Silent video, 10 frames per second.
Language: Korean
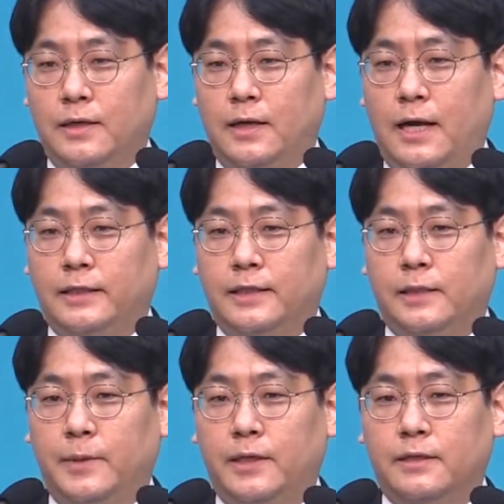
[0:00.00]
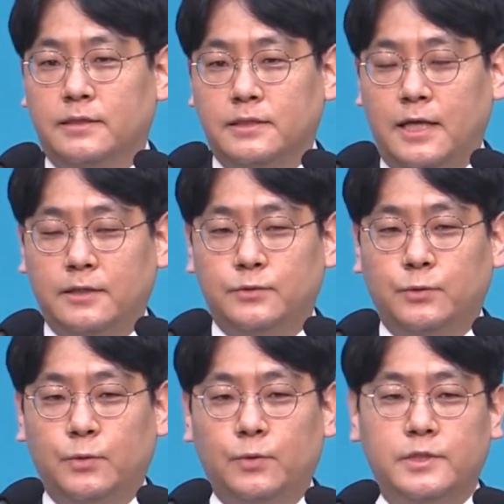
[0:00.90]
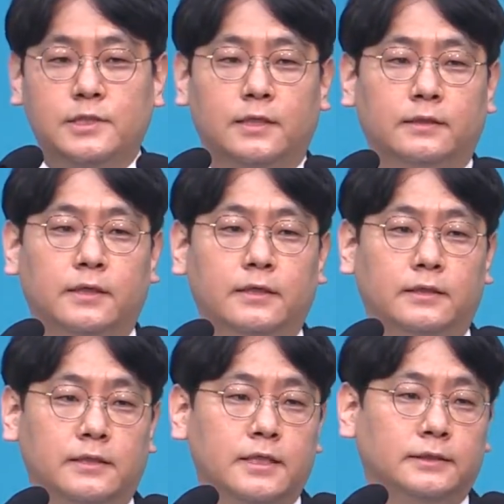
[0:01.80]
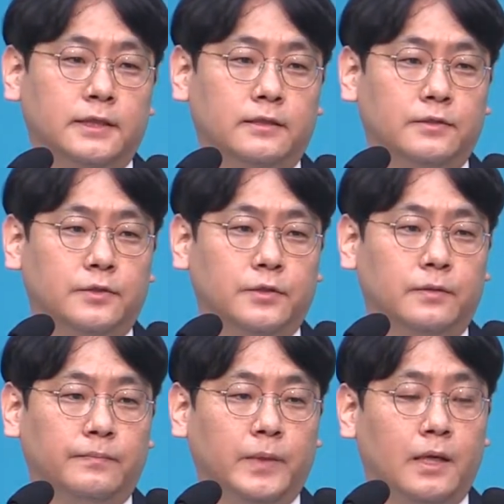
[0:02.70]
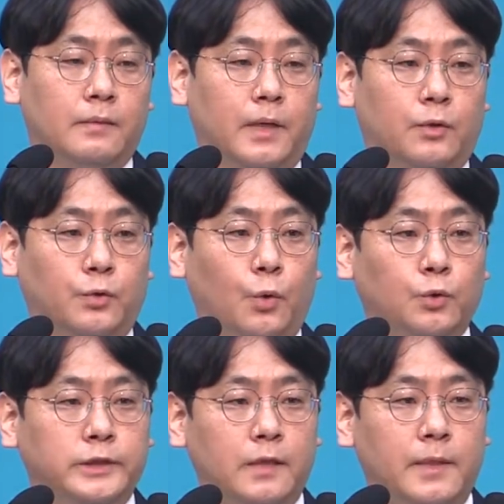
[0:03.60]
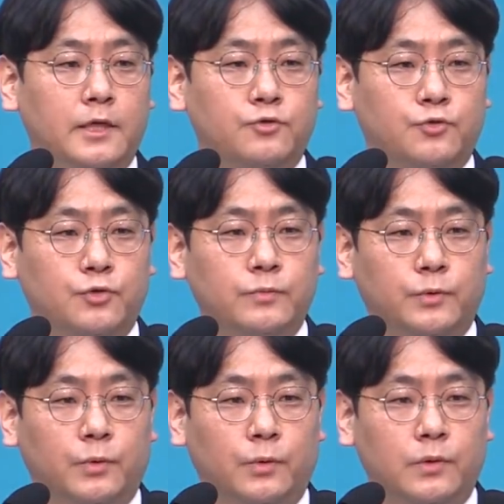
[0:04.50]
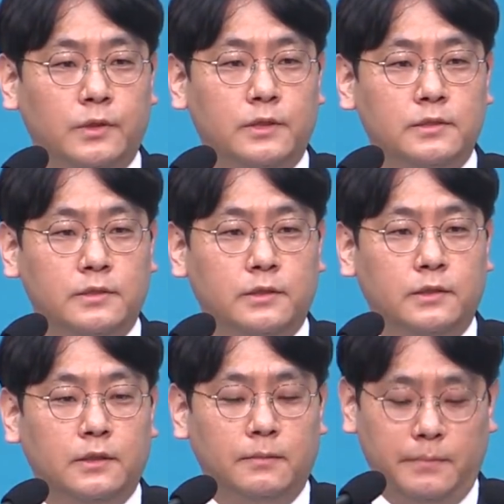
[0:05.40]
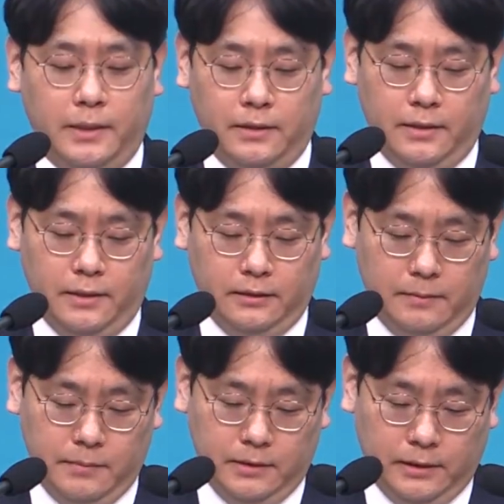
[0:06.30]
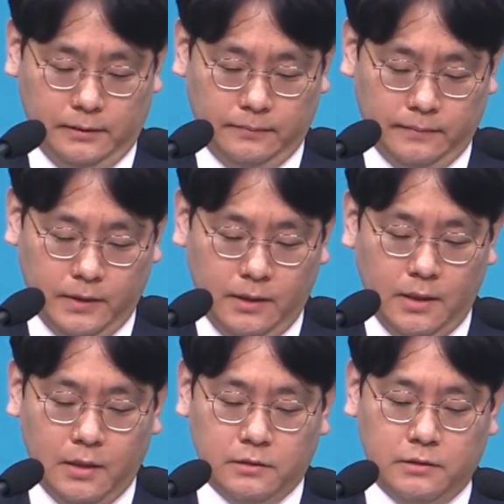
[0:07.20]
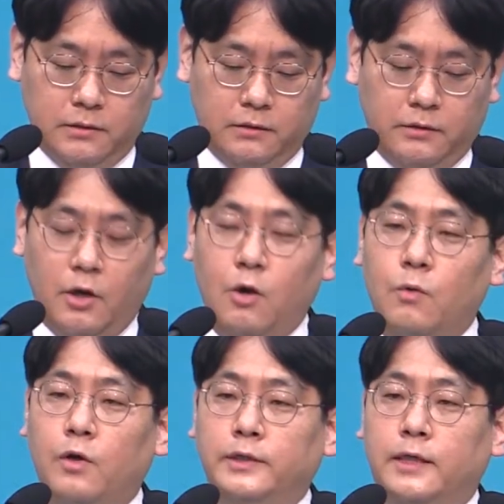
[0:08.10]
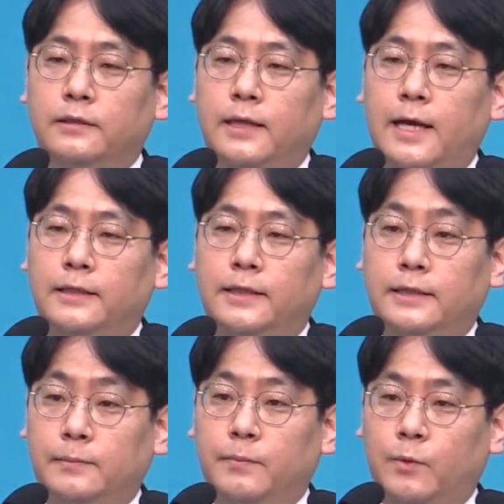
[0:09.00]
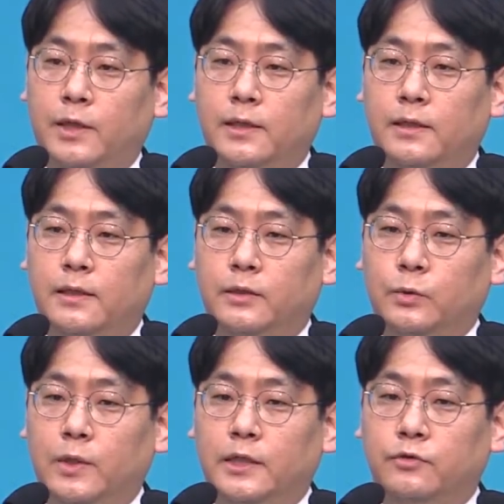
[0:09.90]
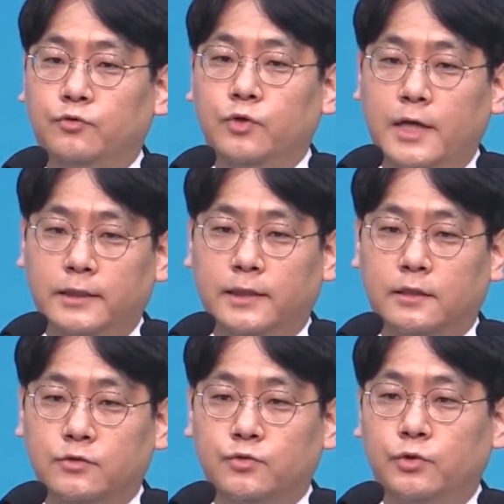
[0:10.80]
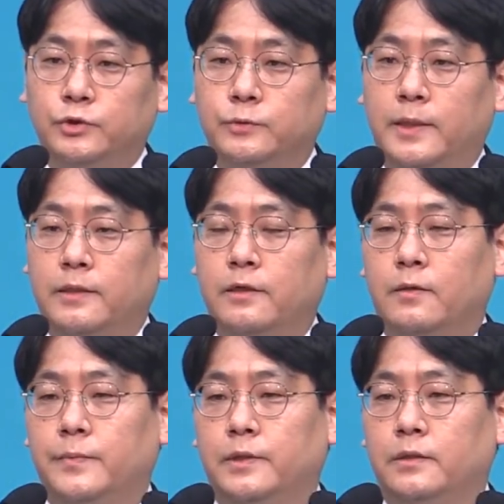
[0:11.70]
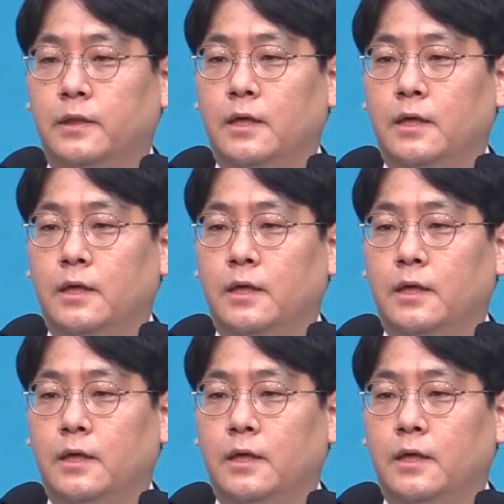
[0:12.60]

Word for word: 하나님의 창조로 시작된 이 창세기는요, 바로 요셉의 죽음으로 끝을 맺게 됩니다. 즉, 영원한 하나님과 또한 유한한 죽을 수밖에 없는